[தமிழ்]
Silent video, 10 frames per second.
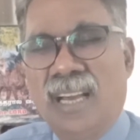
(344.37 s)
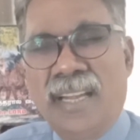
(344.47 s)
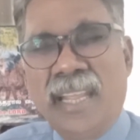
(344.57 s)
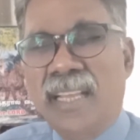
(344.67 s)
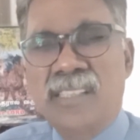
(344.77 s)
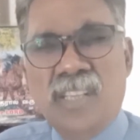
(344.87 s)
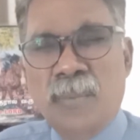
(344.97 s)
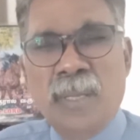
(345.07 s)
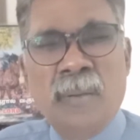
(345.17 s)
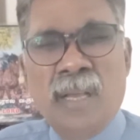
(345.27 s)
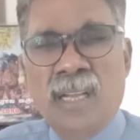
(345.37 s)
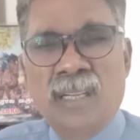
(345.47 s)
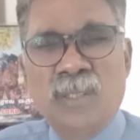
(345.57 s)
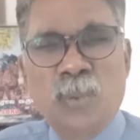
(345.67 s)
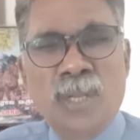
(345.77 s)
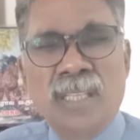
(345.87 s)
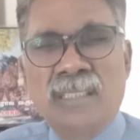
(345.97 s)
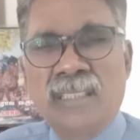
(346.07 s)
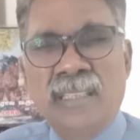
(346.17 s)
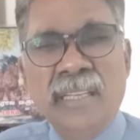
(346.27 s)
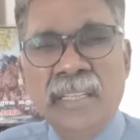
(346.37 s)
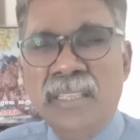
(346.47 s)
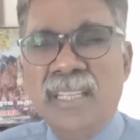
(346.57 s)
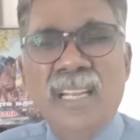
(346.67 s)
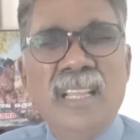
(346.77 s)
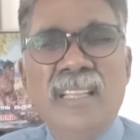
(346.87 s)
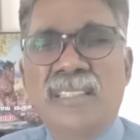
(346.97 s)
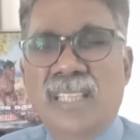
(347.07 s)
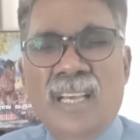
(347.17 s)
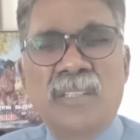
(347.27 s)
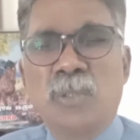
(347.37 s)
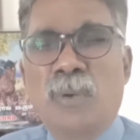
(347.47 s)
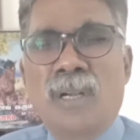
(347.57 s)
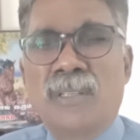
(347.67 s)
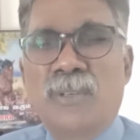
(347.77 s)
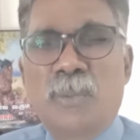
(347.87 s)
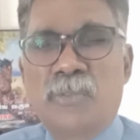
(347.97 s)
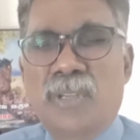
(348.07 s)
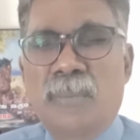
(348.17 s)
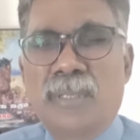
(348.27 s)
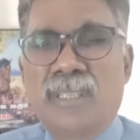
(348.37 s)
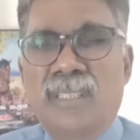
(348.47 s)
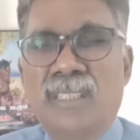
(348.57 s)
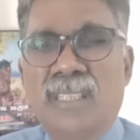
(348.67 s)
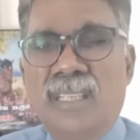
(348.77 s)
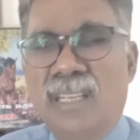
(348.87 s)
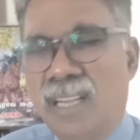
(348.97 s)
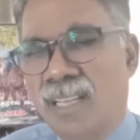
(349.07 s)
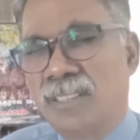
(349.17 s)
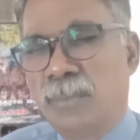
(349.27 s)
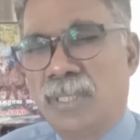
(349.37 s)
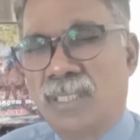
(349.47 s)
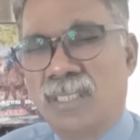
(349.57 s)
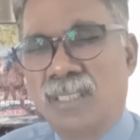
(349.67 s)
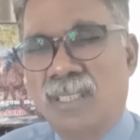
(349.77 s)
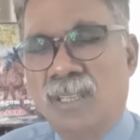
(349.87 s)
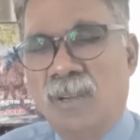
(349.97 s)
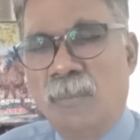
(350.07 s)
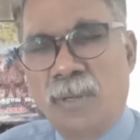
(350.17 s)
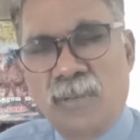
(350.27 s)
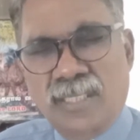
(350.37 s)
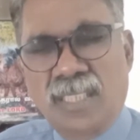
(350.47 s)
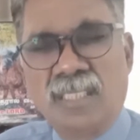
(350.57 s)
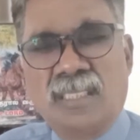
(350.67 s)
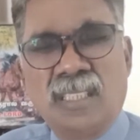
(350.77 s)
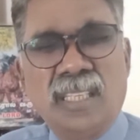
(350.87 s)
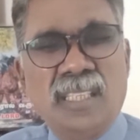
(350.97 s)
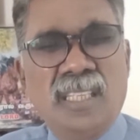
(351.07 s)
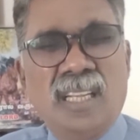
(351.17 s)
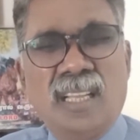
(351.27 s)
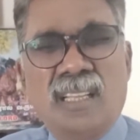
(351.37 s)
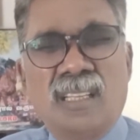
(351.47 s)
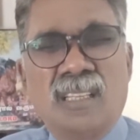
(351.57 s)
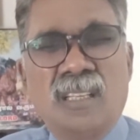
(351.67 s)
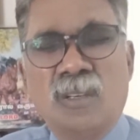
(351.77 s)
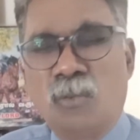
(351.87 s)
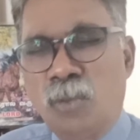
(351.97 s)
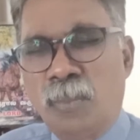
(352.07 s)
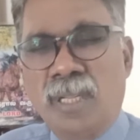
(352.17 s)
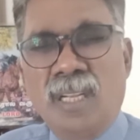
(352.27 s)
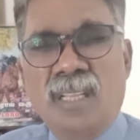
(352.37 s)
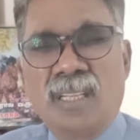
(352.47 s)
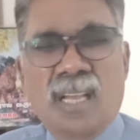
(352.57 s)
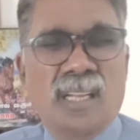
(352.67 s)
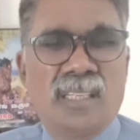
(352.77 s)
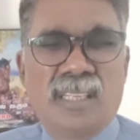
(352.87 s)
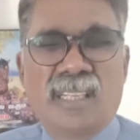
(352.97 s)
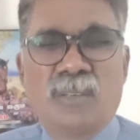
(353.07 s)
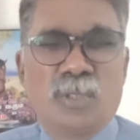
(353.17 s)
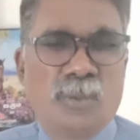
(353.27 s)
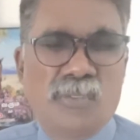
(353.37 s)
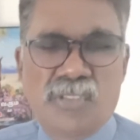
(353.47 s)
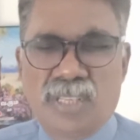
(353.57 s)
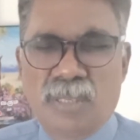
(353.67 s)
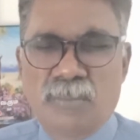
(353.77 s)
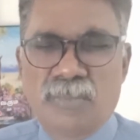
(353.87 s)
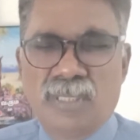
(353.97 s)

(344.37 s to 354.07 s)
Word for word: அநேக சமயம் நாங்கள் இந்த உலகத்தின் நீதியிலே சார்ந்து வாழ்கிறோம் சாமி இல்லாதபடி உடைய வசனத்தின் நீதியிலே உண்மையிலே நாங்கள் இருக்க உதவி செய்யும்